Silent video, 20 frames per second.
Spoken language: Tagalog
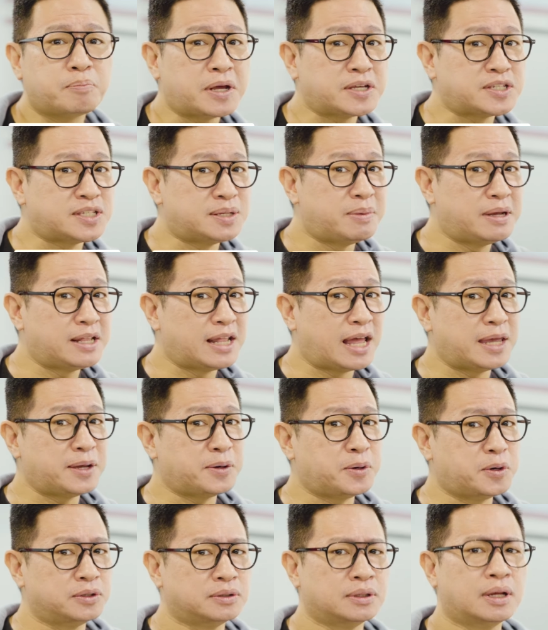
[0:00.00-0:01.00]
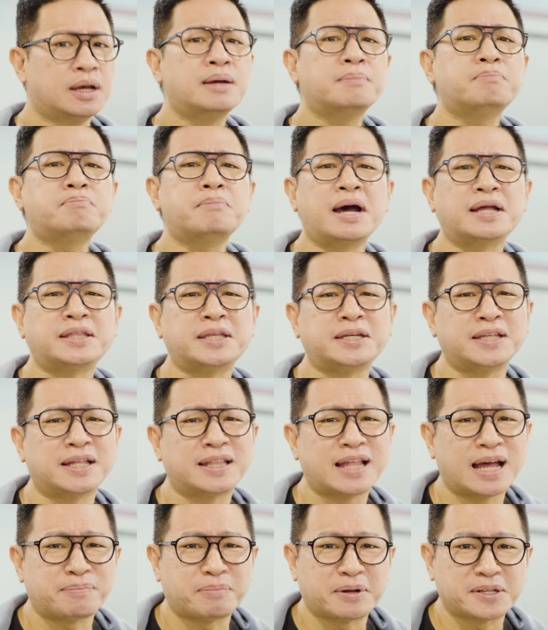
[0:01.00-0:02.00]
press the bell icon. Matik na
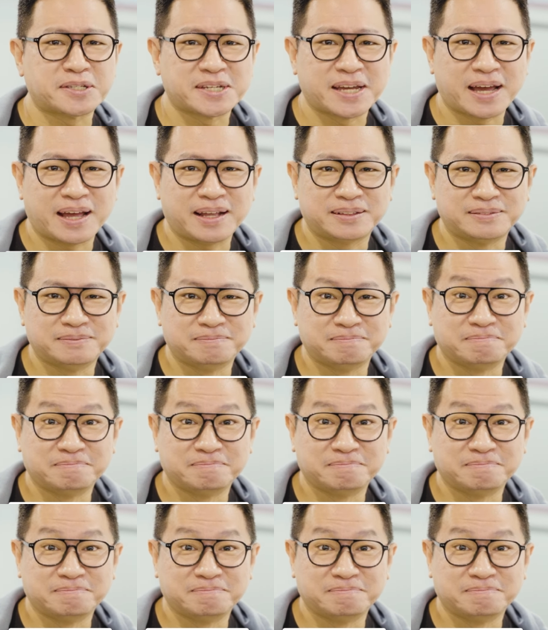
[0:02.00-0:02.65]
dapat yan.